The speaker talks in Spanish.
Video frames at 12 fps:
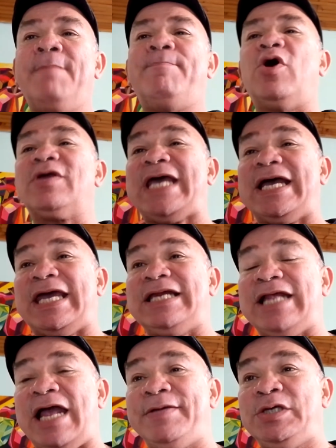porque aquel
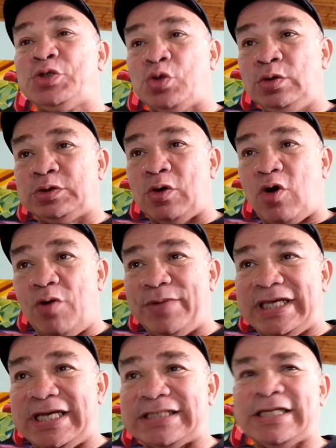grave insulto,
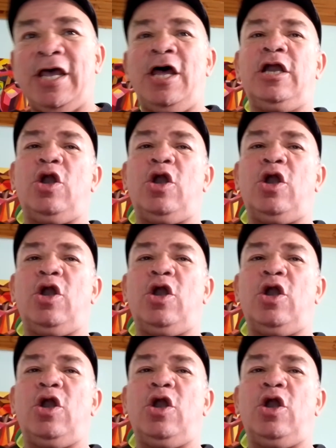comillas,